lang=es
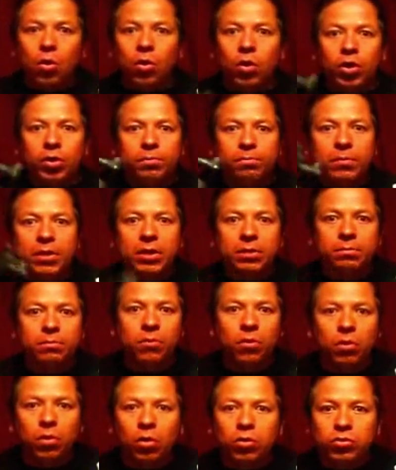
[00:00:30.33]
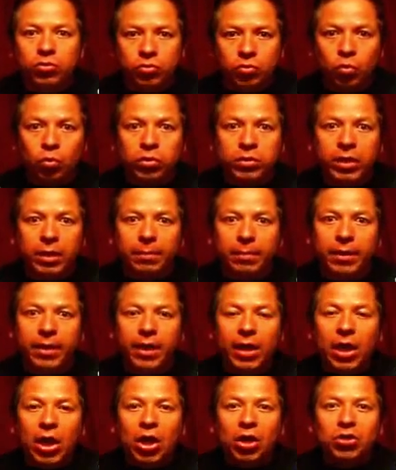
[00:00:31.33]
Hoy mismo, consúlteme.
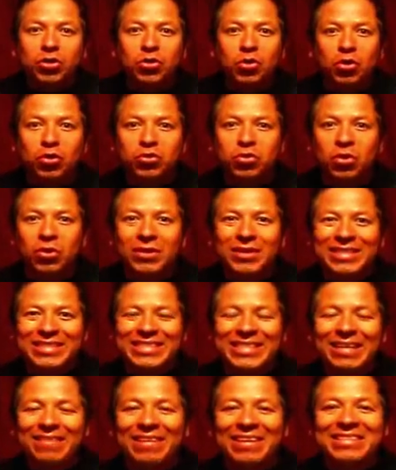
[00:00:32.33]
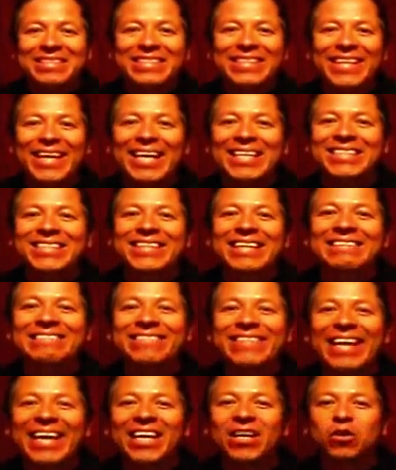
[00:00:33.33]
Yo soy Sebastián
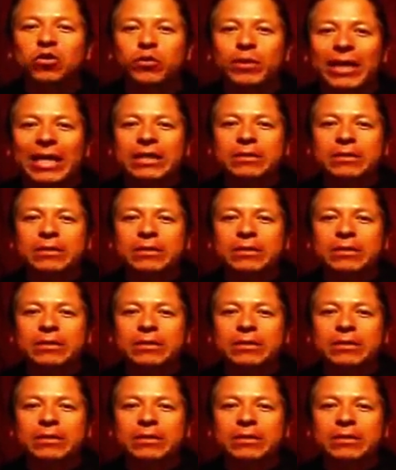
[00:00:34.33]
Santeiros,